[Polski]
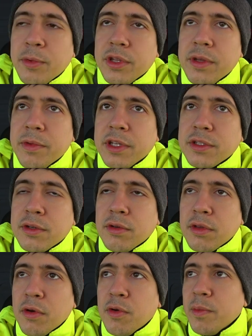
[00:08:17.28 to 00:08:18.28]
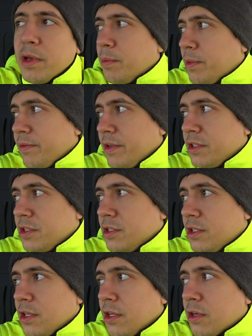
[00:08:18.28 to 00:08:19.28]
Po niemiecku to umiem
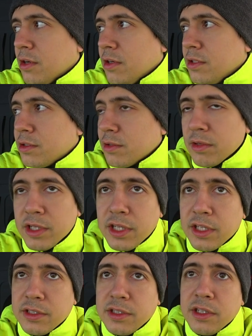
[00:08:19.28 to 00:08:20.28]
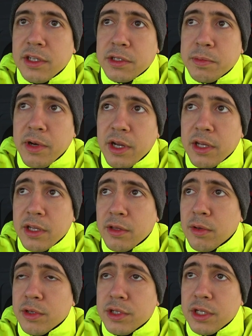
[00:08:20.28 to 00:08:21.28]
powiedzieć tylko Entschuldigen Sie, Sprache
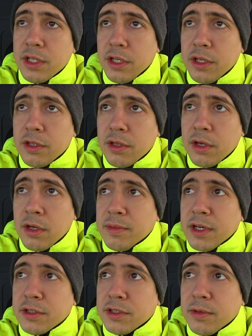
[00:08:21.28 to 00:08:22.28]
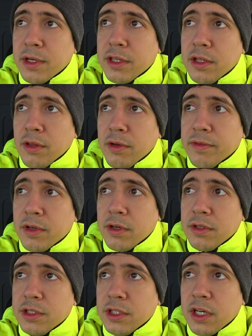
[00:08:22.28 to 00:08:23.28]
Deutsche nicht. Bardzo ładnie to
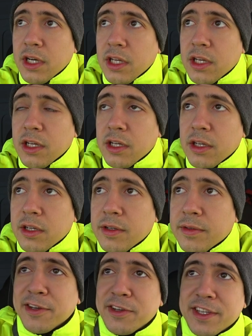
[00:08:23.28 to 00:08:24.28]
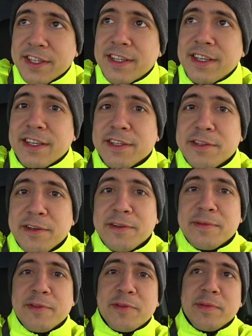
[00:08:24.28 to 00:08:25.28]
wychodzi, ale to jedynie co
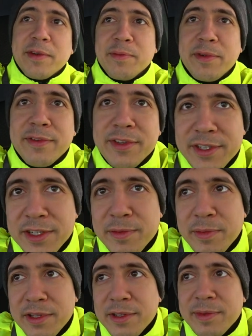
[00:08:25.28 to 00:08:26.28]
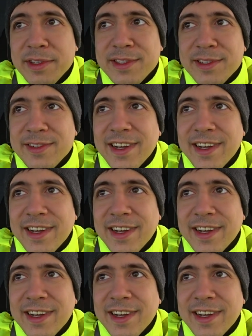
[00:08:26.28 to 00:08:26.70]
umiem powiedzieć po niemiecku.